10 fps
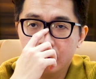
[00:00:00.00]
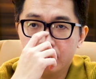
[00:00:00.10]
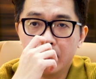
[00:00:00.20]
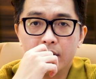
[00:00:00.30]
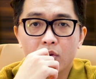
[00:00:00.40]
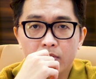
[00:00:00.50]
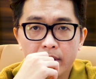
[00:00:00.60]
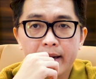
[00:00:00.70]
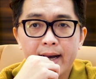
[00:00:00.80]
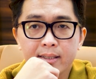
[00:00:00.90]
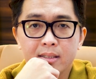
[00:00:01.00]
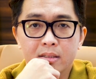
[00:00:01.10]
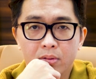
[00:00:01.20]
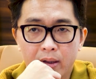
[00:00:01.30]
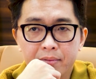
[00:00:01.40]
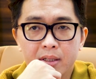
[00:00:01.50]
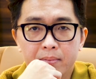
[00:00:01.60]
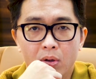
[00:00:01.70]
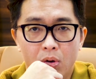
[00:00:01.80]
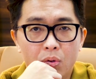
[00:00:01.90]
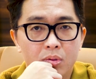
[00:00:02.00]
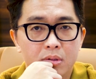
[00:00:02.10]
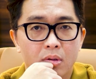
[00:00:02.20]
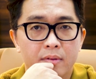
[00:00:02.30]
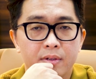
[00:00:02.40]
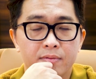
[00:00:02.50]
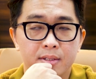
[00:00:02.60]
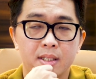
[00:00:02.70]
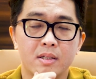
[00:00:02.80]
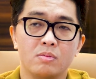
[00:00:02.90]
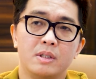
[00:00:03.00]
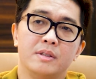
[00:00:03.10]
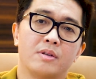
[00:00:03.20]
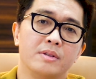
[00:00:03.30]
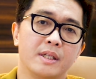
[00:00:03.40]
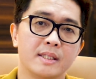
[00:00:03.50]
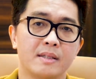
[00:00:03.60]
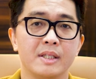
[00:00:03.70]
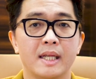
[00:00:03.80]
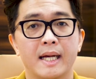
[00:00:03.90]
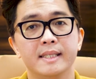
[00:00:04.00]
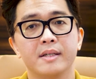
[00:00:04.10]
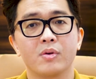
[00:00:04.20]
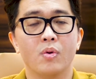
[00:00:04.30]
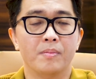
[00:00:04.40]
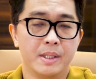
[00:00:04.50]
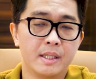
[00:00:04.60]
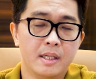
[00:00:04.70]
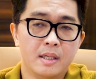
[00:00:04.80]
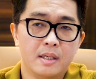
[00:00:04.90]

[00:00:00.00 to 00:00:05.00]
mình cũng vẫn đang sử dụng FTMO cho cái việc phân tích cũng như cho những cái giao dịch cá nhân của mình